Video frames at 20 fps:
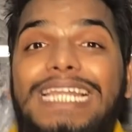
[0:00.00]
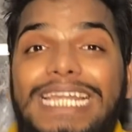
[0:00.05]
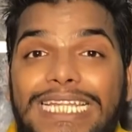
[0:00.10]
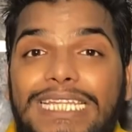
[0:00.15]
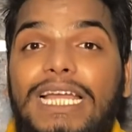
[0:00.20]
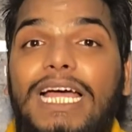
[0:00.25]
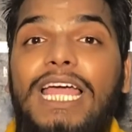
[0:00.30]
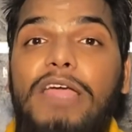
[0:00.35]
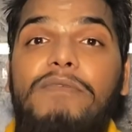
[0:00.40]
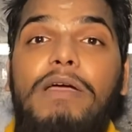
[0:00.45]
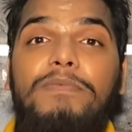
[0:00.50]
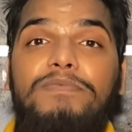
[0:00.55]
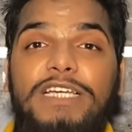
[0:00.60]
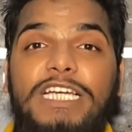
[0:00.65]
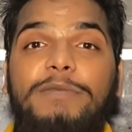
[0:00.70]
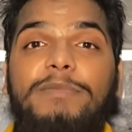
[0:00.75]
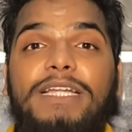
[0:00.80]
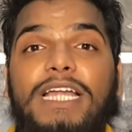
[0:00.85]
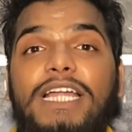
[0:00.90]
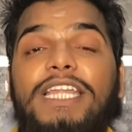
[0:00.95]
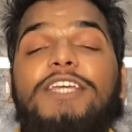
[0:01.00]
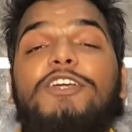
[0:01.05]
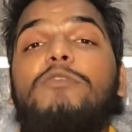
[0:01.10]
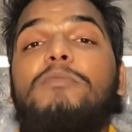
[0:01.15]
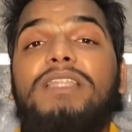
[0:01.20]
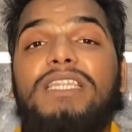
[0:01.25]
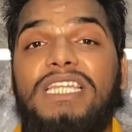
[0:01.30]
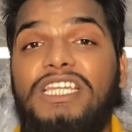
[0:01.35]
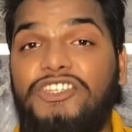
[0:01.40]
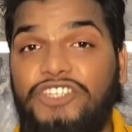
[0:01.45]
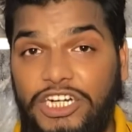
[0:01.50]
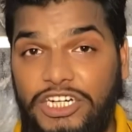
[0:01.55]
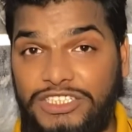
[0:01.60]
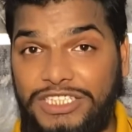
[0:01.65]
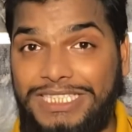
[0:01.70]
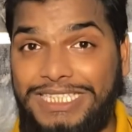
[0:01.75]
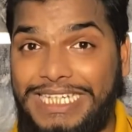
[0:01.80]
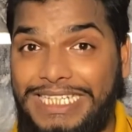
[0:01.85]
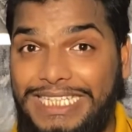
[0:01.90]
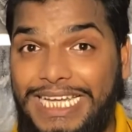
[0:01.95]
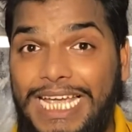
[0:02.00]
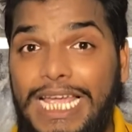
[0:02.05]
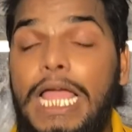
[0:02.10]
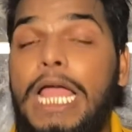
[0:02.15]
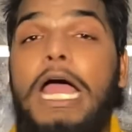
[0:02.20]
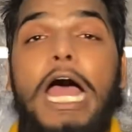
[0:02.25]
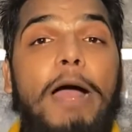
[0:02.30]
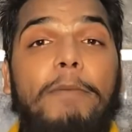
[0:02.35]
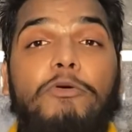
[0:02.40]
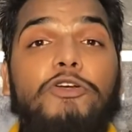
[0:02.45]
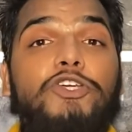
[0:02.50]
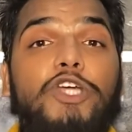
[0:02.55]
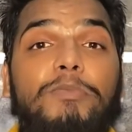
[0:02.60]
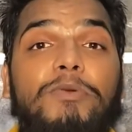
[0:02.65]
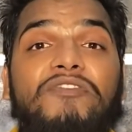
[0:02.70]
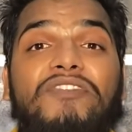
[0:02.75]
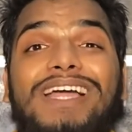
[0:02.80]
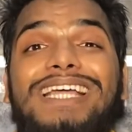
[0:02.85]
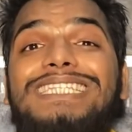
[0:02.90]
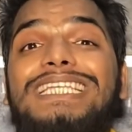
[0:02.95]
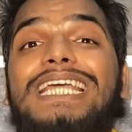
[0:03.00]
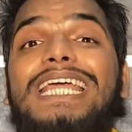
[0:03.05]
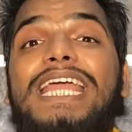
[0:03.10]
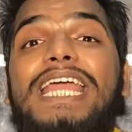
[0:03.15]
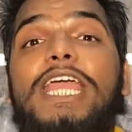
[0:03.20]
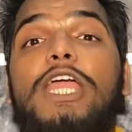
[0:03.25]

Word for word: लेता है वेबसाइट बनाने को मंथली चार्जेस लेता है आपको शॉपिफाई से